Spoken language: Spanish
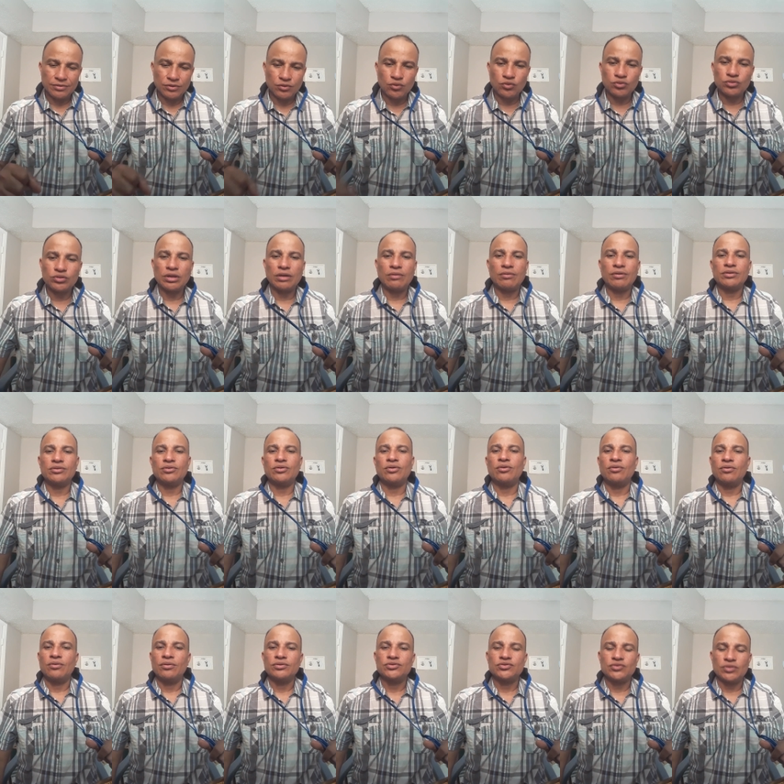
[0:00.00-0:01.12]
guste
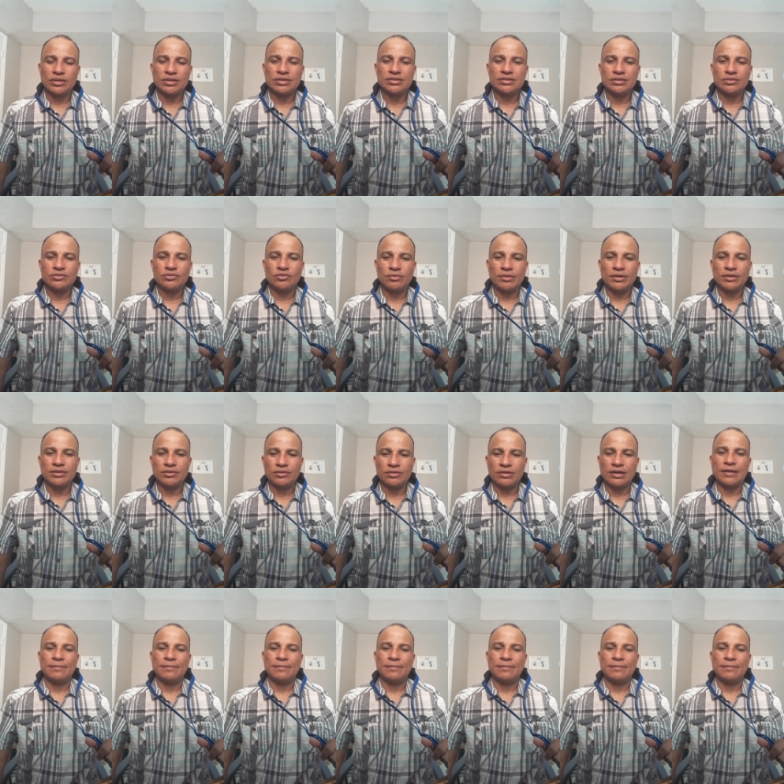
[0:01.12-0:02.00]
cuando suene ese instrumento, ¿ok?